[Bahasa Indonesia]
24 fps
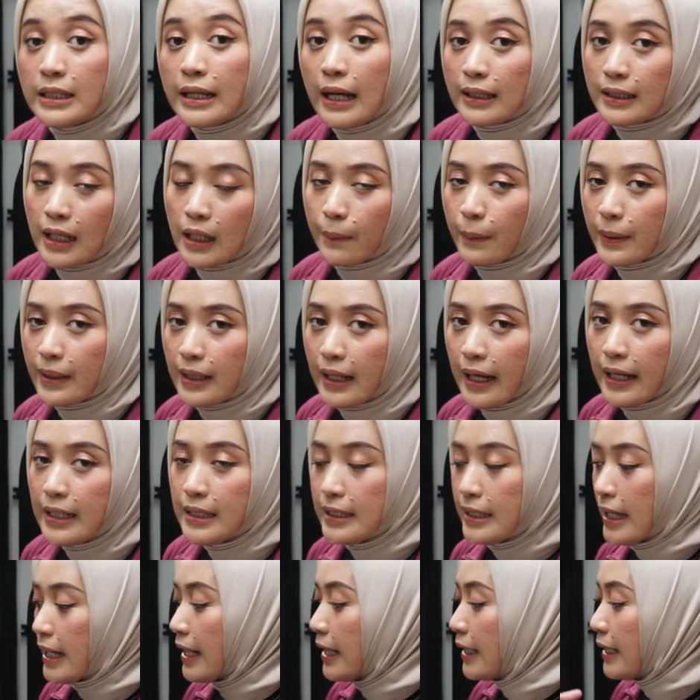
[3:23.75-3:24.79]
dengan karpet
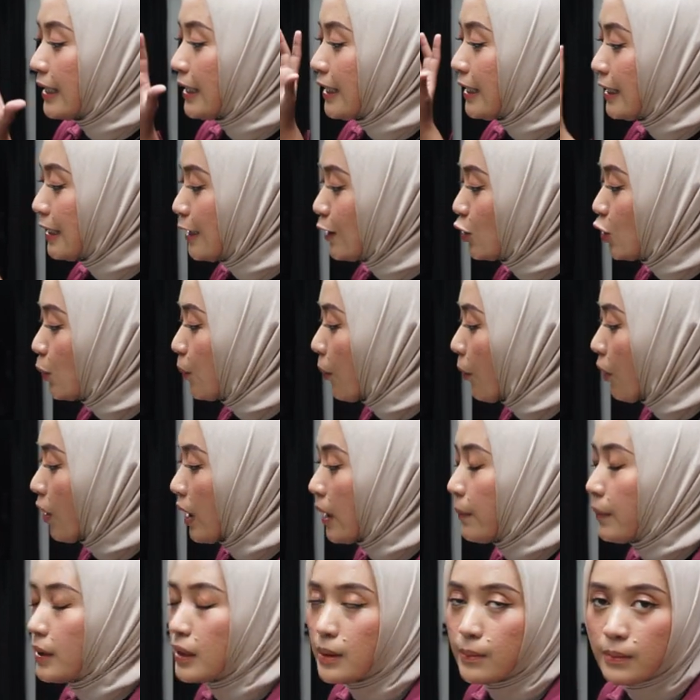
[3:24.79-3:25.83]
lainnya, ini tuh
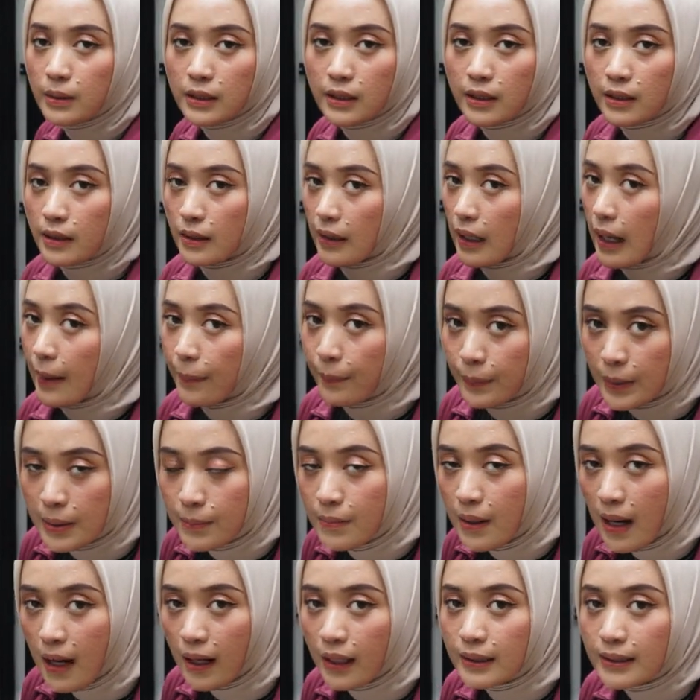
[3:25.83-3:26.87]
polanya bener-bener rapi
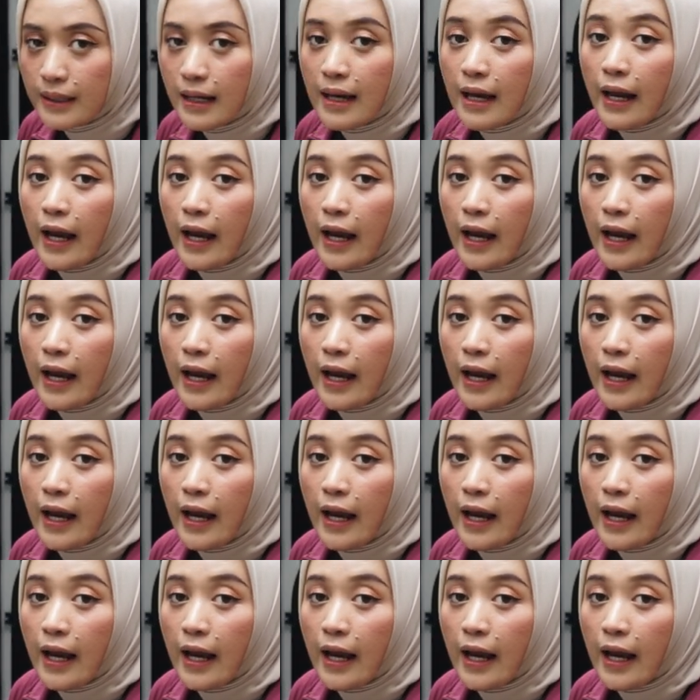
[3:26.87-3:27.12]
banget,